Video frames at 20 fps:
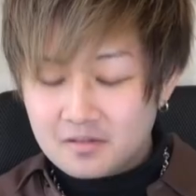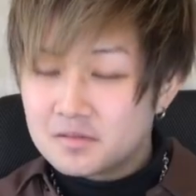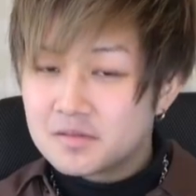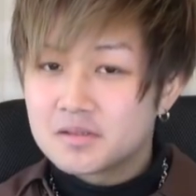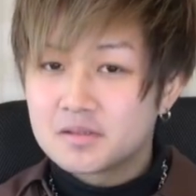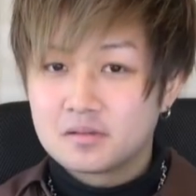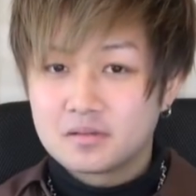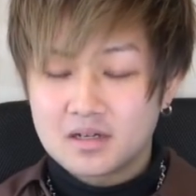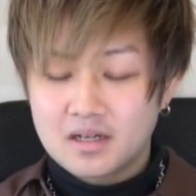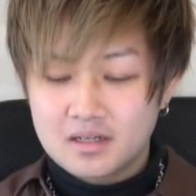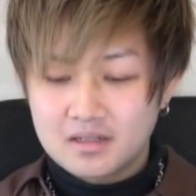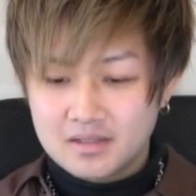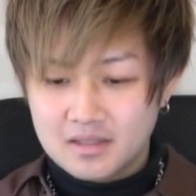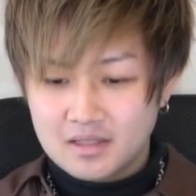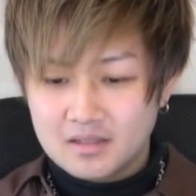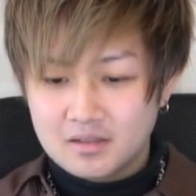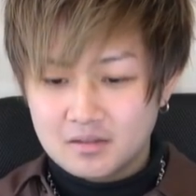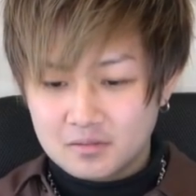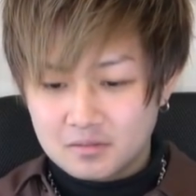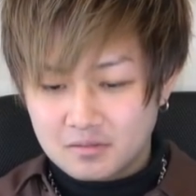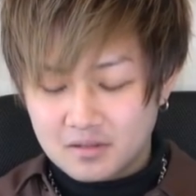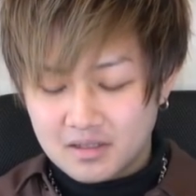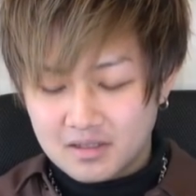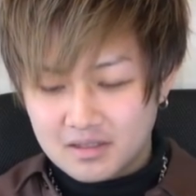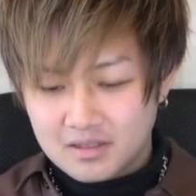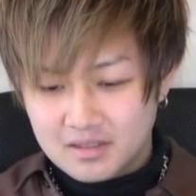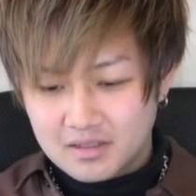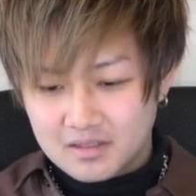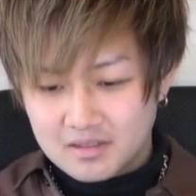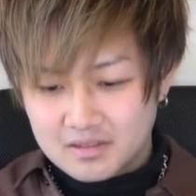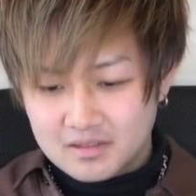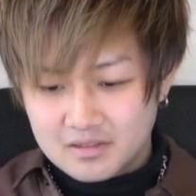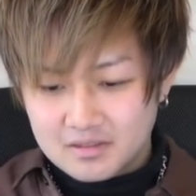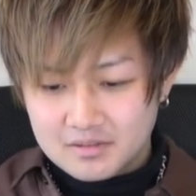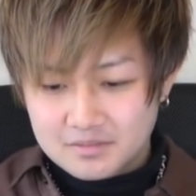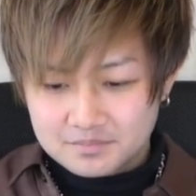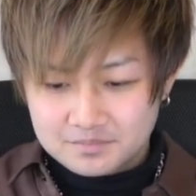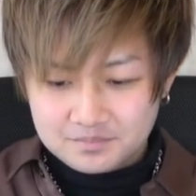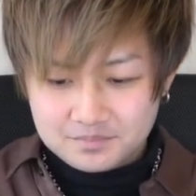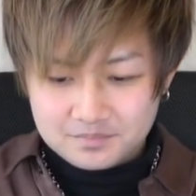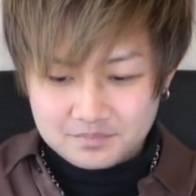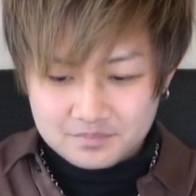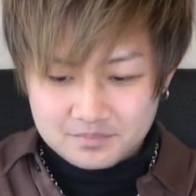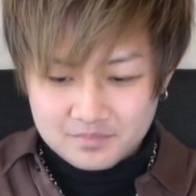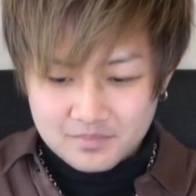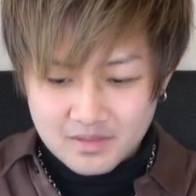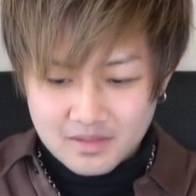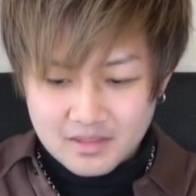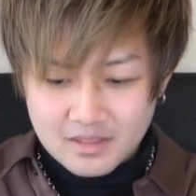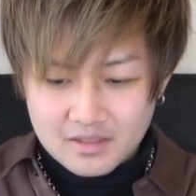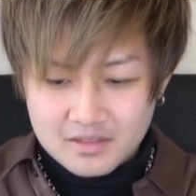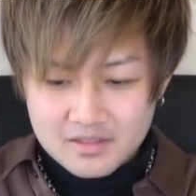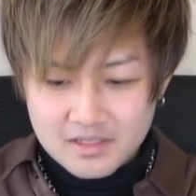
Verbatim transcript: あるんですよ確定っていうのはうんた